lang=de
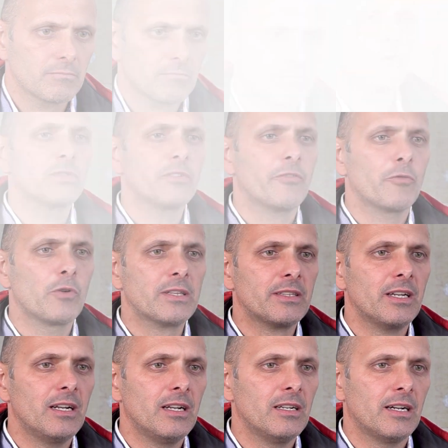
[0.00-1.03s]
Große
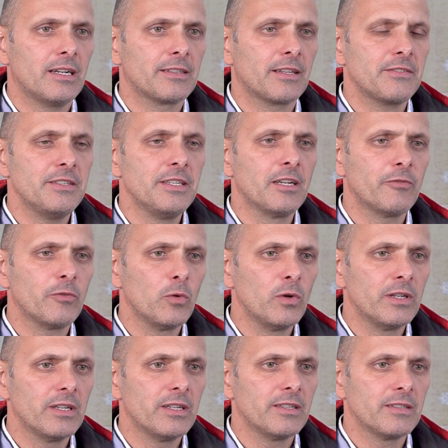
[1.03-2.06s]
Vorteile an der
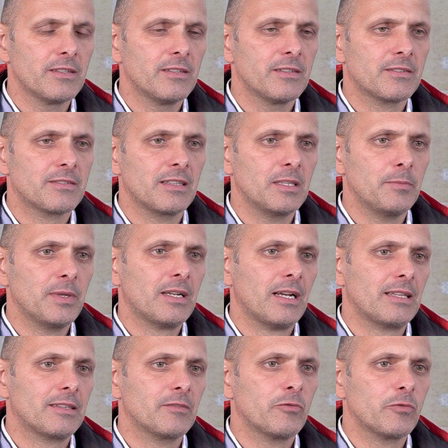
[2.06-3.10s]
Siegerfolie sind die
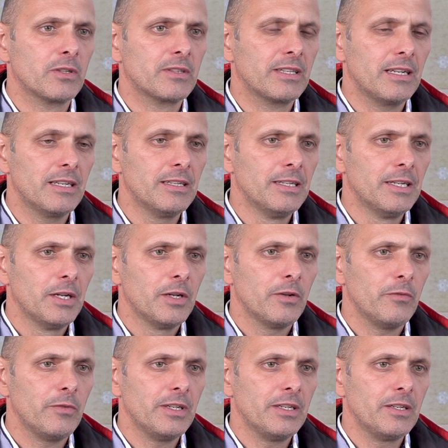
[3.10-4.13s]
bekannten Vorteile
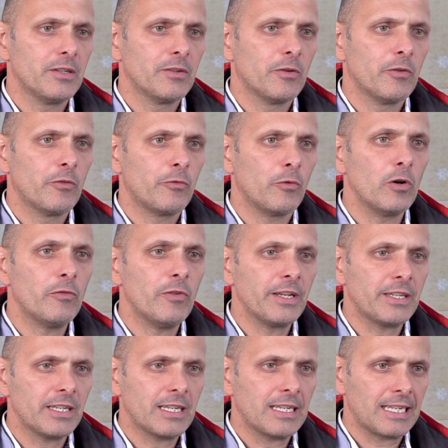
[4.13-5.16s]
wie
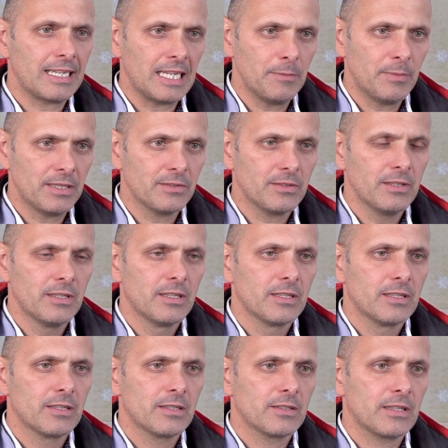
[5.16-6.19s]
vollflächig klebend,
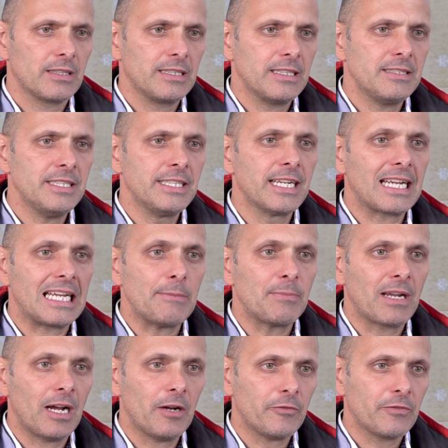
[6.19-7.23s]
dann die
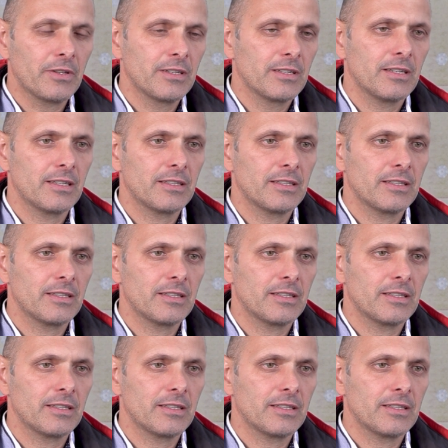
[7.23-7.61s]
Siegerklebkraft.